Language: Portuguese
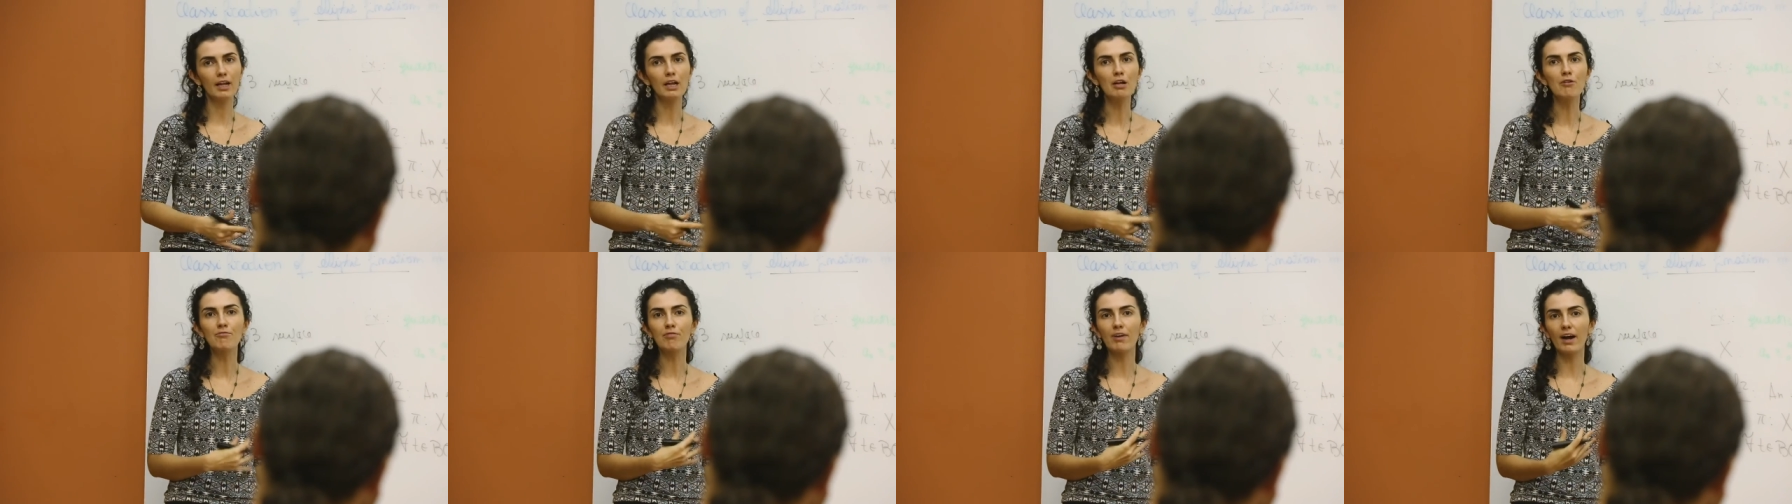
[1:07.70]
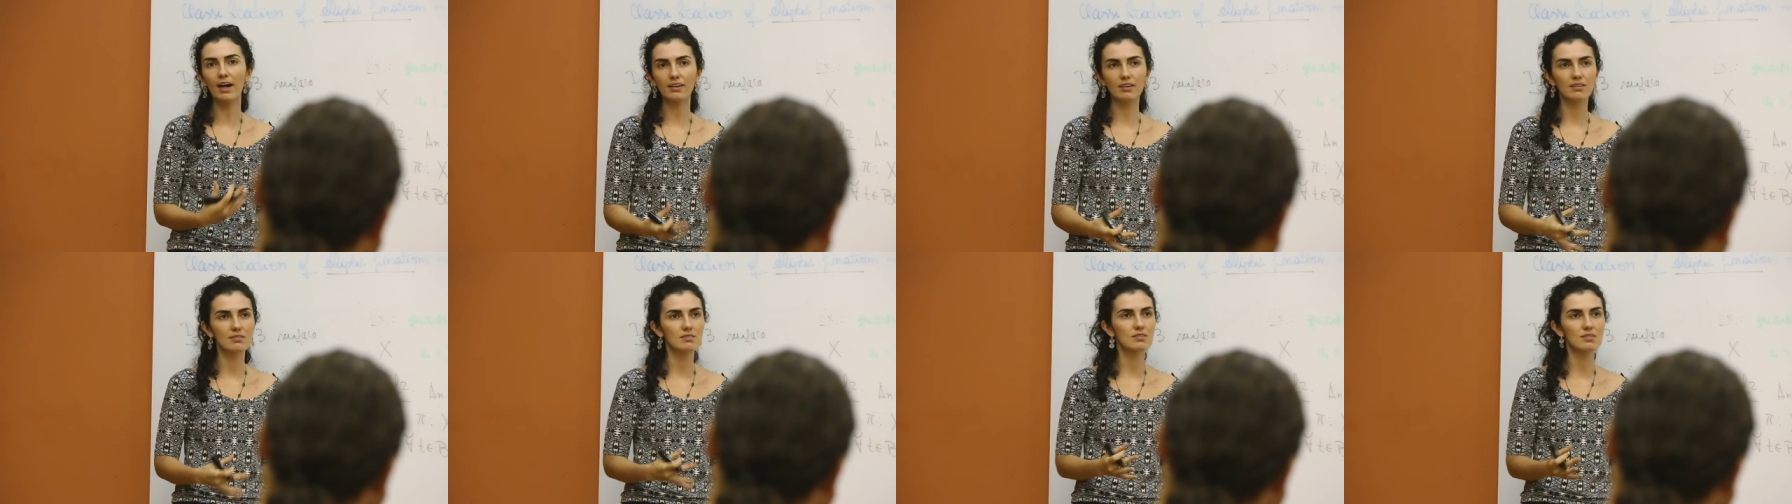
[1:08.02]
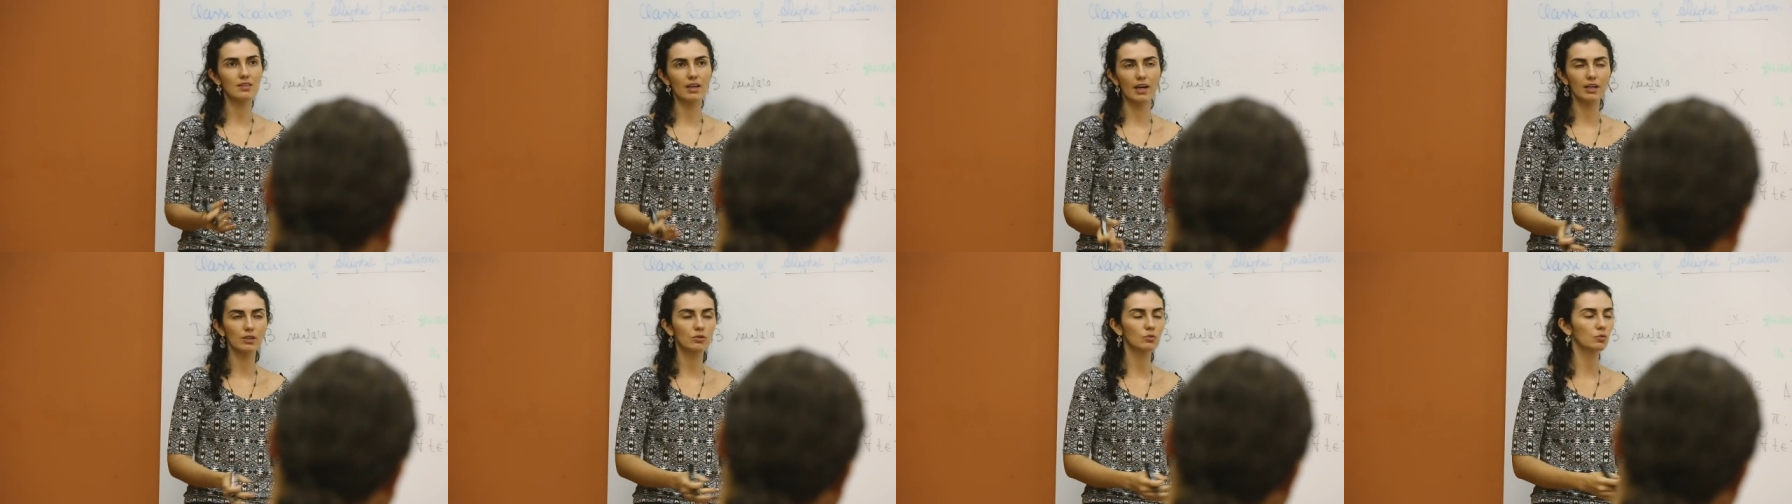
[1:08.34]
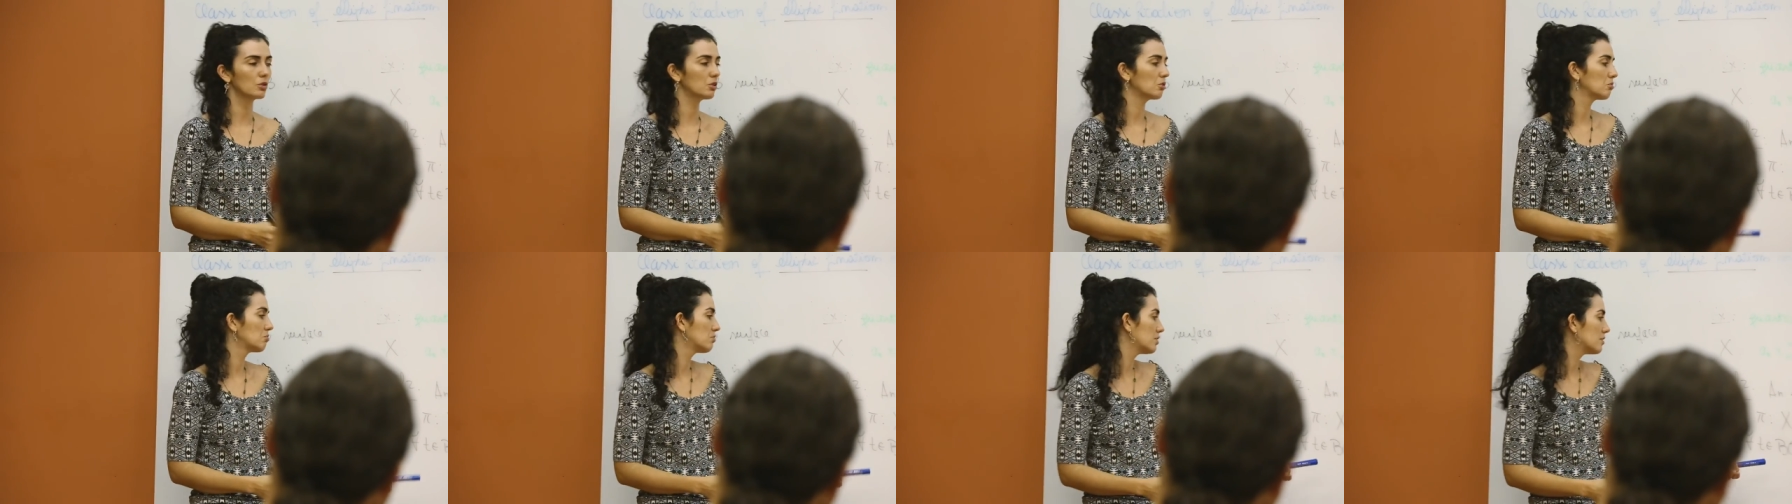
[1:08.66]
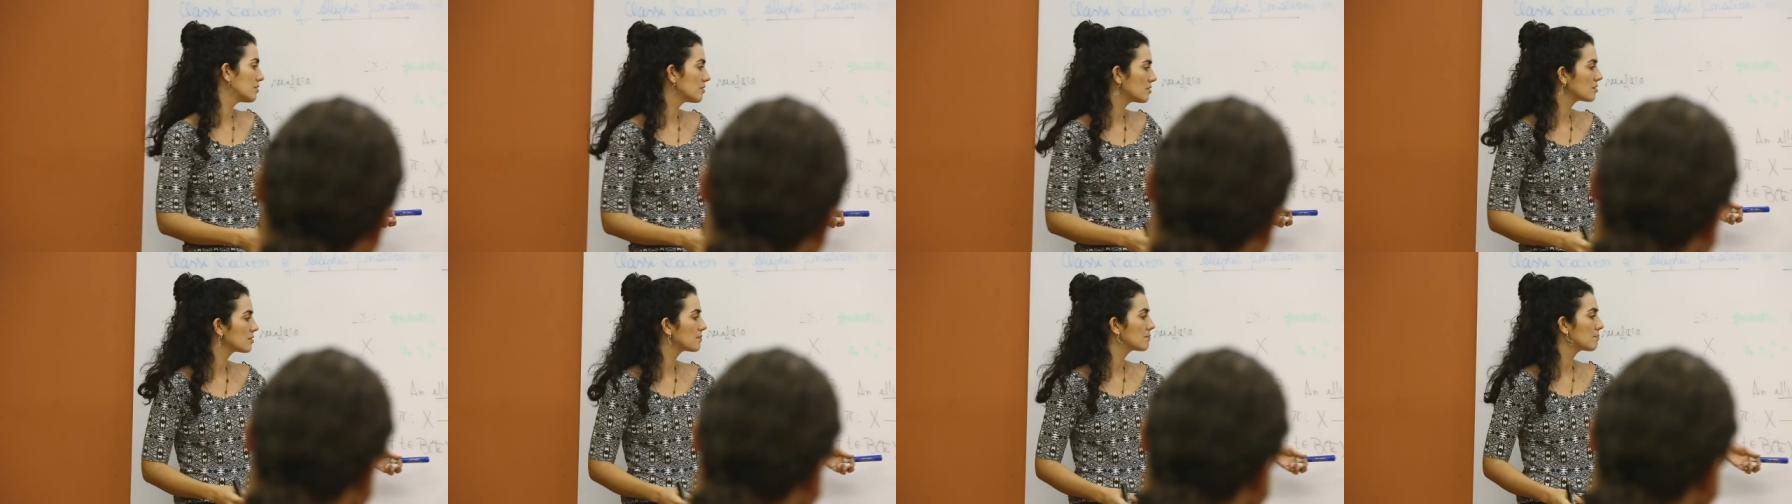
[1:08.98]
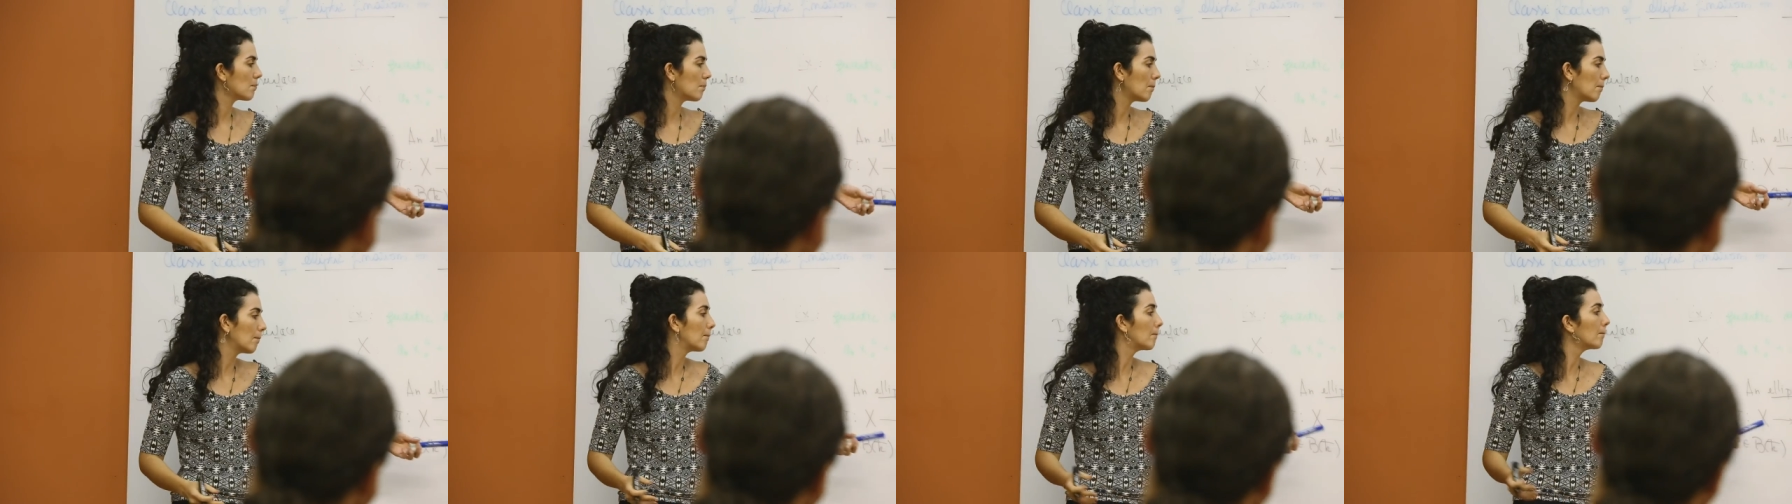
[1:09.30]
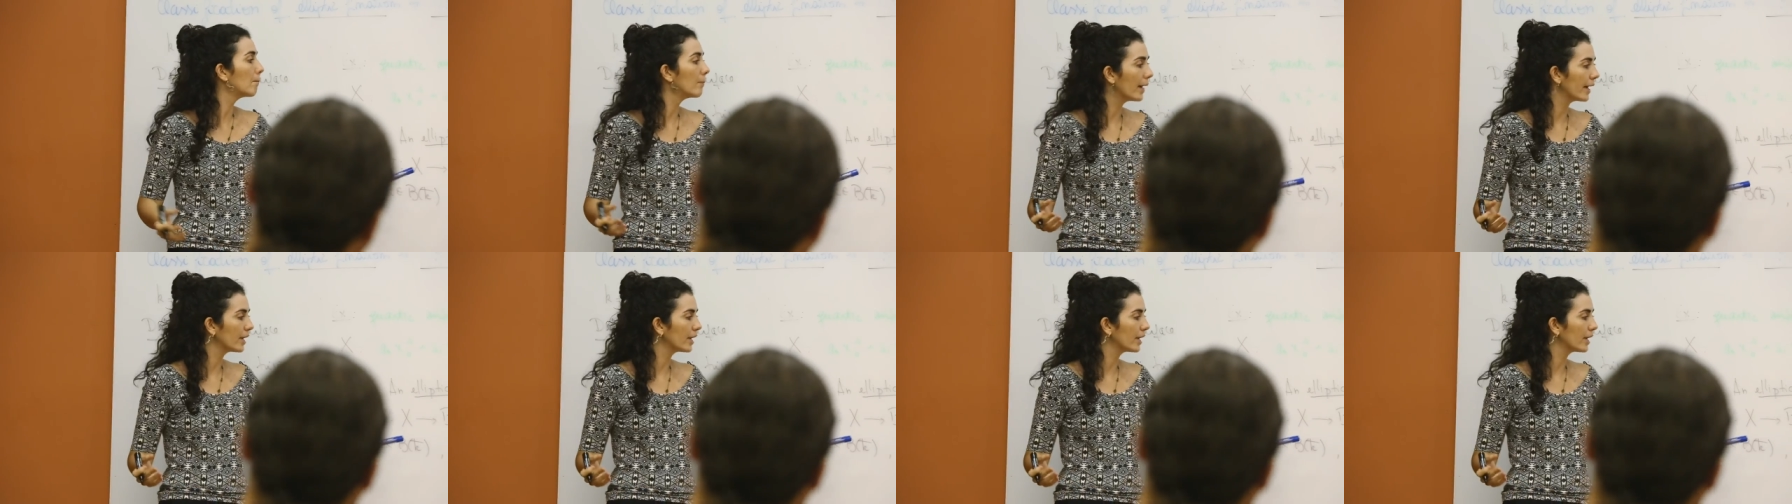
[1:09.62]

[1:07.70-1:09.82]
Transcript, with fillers: todos esses exemplos dentro de